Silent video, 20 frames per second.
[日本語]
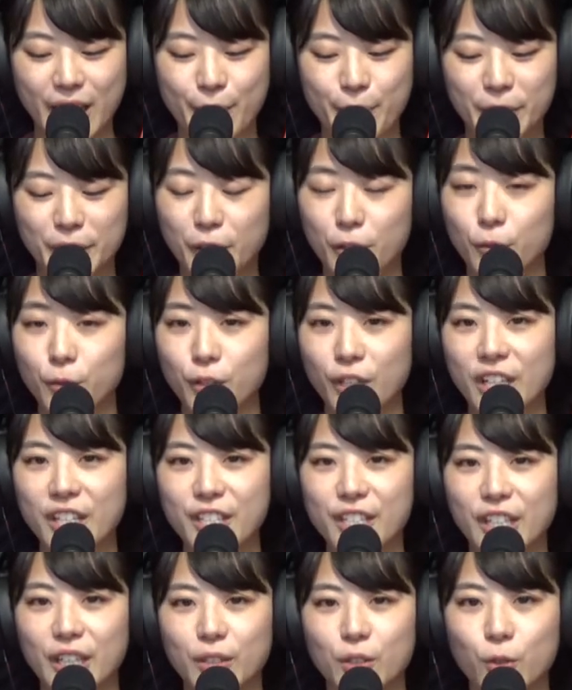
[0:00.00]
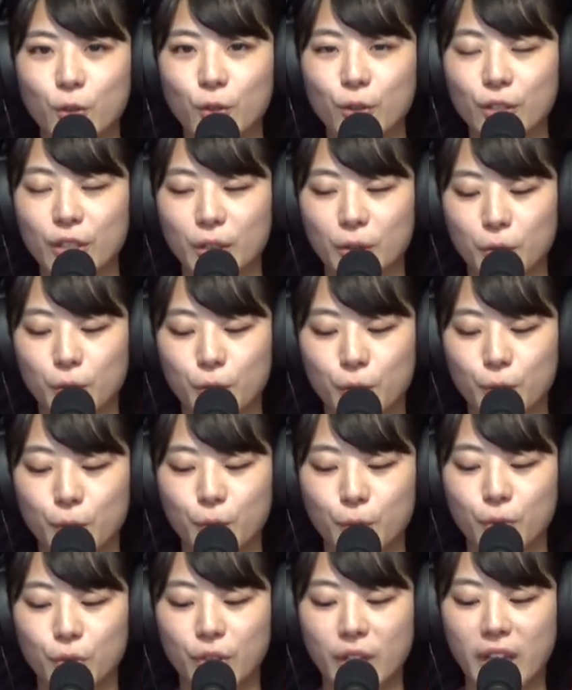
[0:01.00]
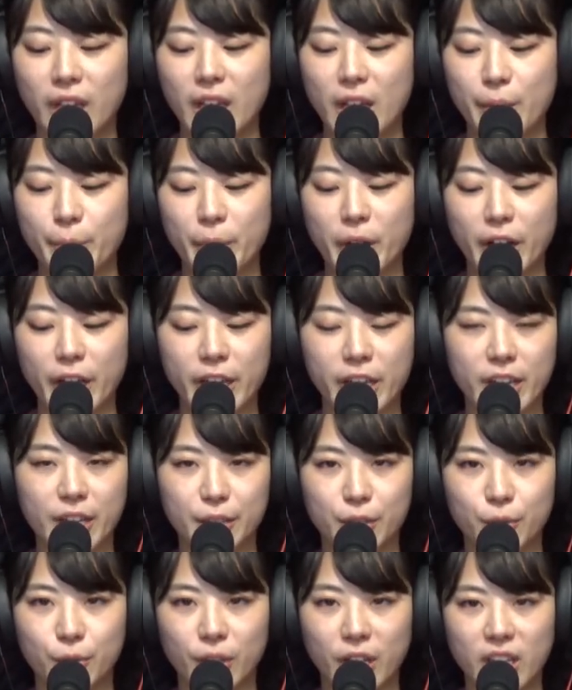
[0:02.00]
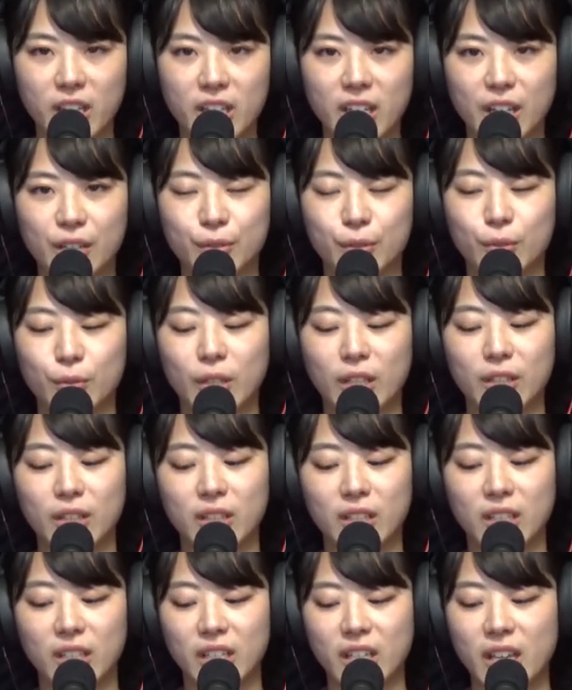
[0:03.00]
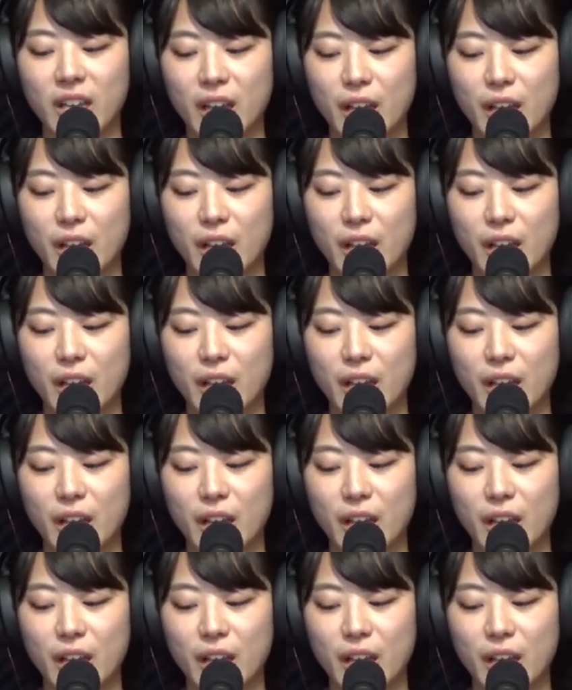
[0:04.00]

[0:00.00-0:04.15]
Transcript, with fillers: またこのレンジが届いたということで、まあ、部屋のレイアウトだったり